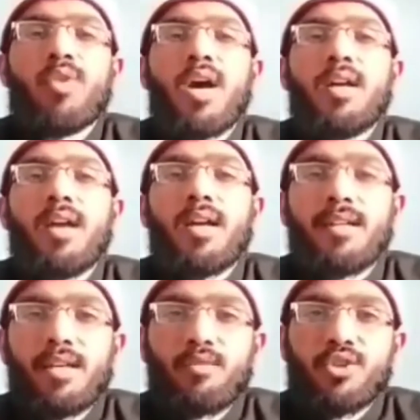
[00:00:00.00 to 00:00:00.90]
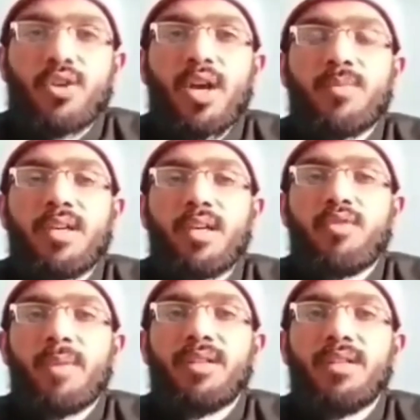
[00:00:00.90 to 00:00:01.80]
وعلى آله وصحبه
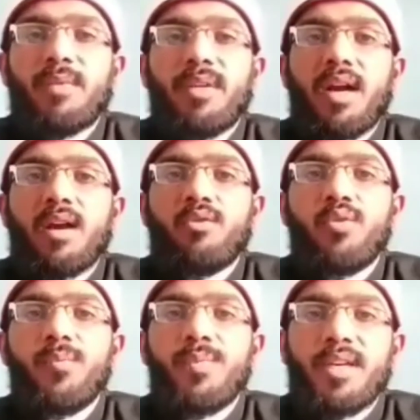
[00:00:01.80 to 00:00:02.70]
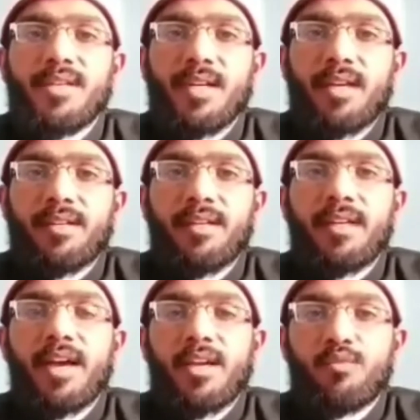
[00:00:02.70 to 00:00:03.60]
ومن تبعهم بإحسان
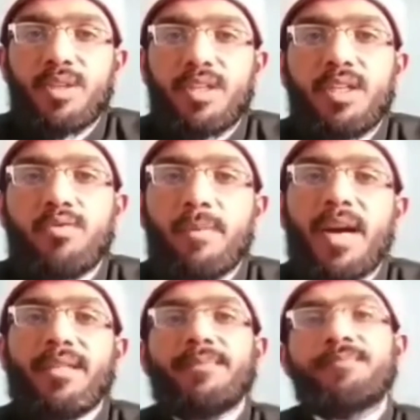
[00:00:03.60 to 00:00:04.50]
إلى يوم الدين وبعد